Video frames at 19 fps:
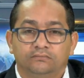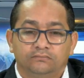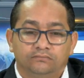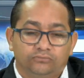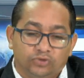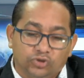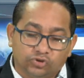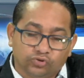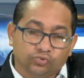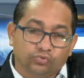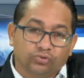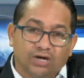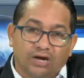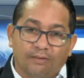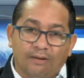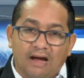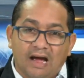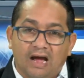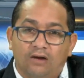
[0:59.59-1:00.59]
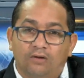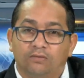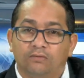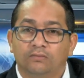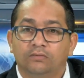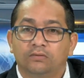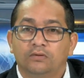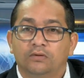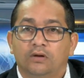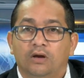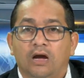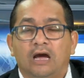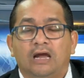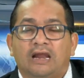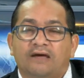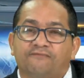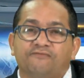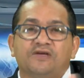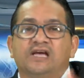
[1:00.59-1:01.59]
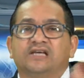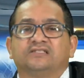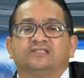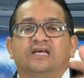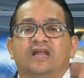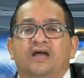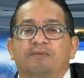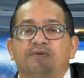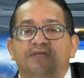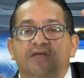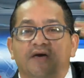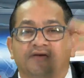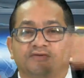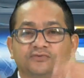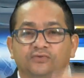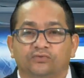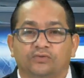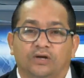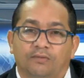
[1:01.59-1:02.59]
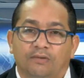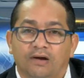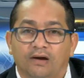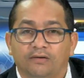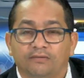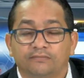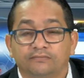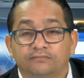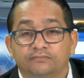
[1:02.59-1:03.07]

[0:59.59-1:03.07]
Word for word: de su trabajo, a la fiesta de Navidad de su trabajo.